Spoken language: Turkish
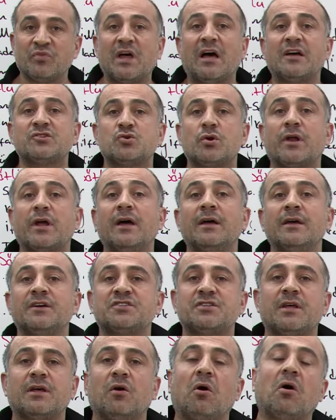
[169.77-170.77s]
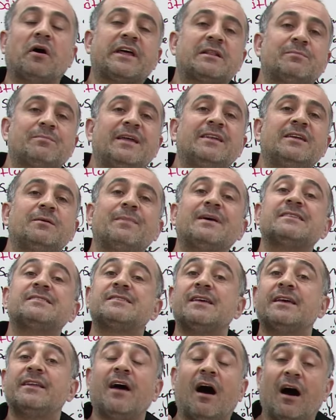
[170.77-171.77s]
Daha sonra işte öğretmenlik
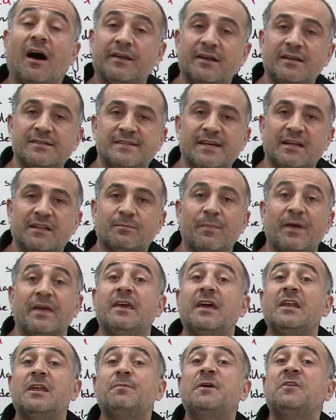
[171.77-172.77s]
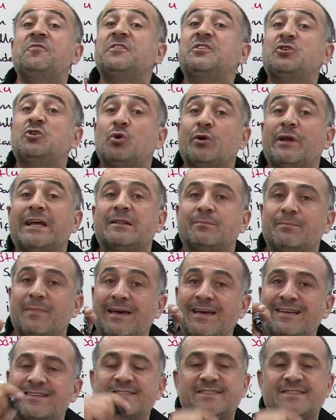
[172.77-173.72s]
mesleğini analiz etme, yeni bir fikir üretme,